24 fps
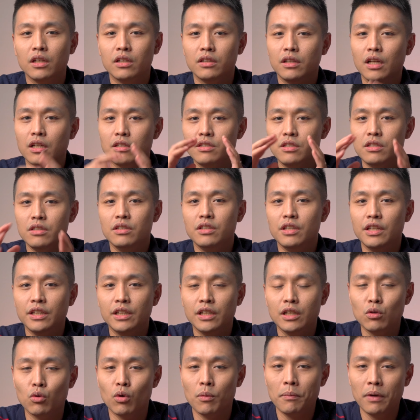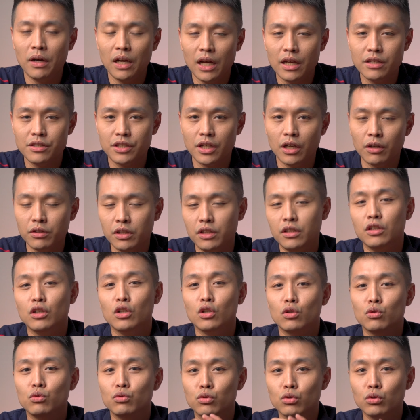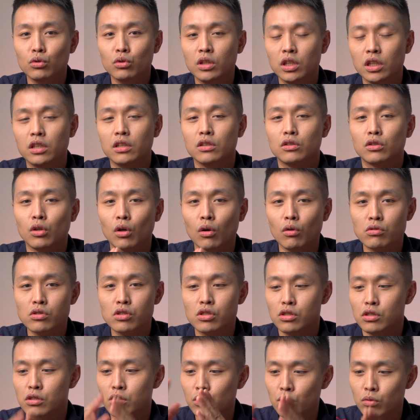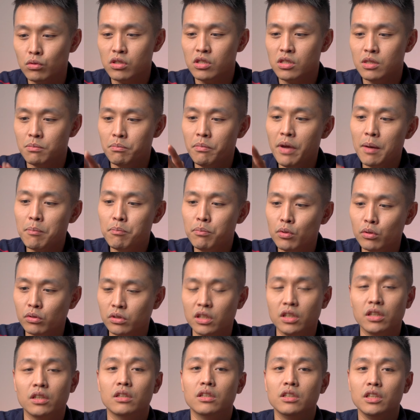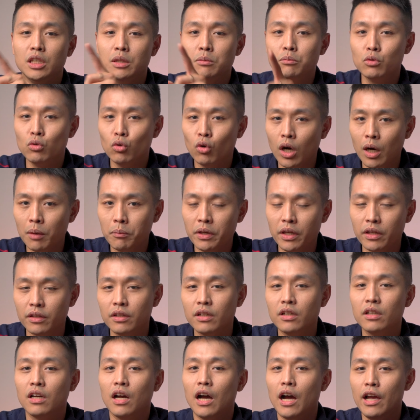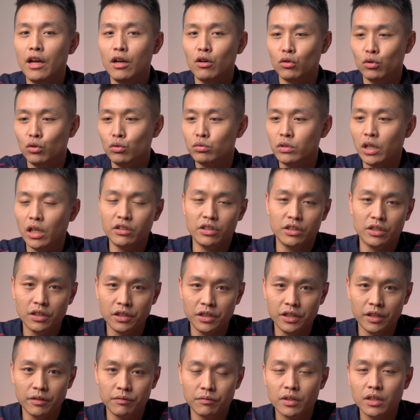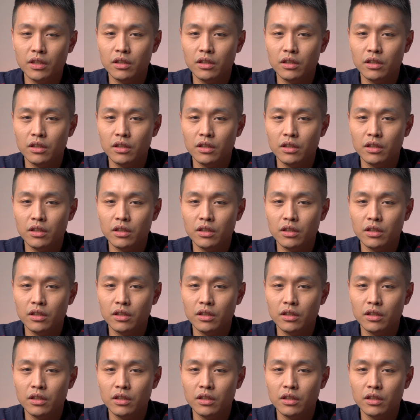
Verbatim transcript: 那今天呢，我们来教你如何同时录制 MacBook 的荧幕画面，还有录到你的脸。